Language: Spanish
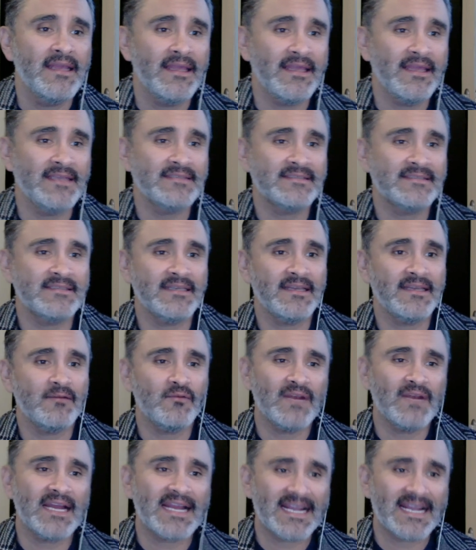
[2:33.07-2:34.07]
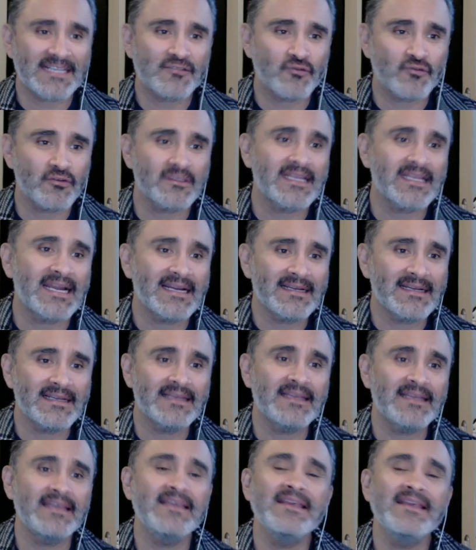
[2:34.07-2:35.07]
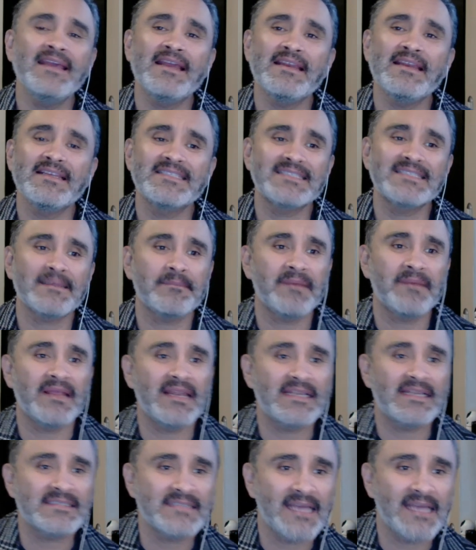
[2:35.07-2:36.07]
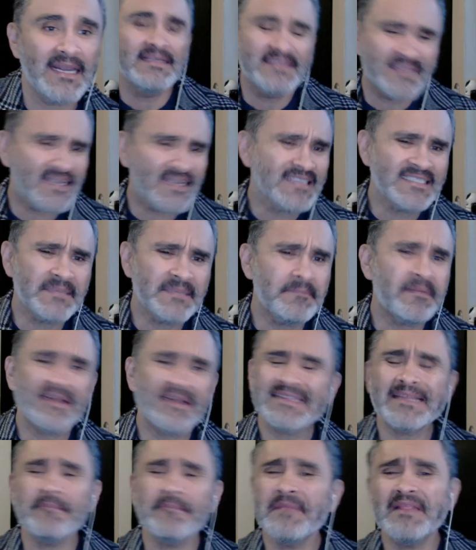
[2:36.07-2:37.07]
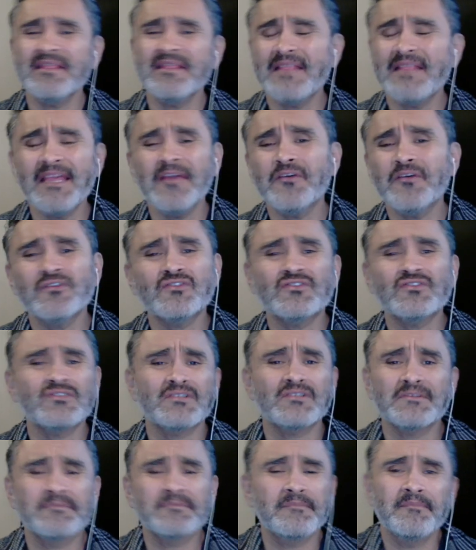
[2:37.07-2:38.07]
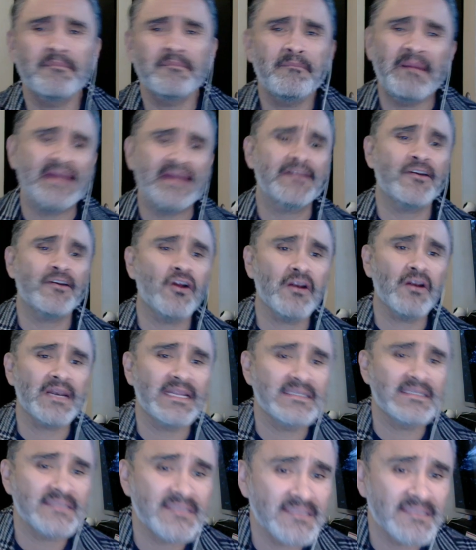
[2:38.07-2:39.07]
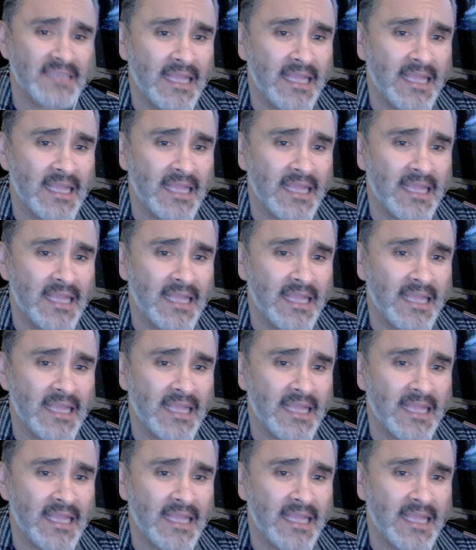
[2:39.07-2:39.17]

este, una casota ahí en Ixtapa de la Sal, tres departamentillos perrones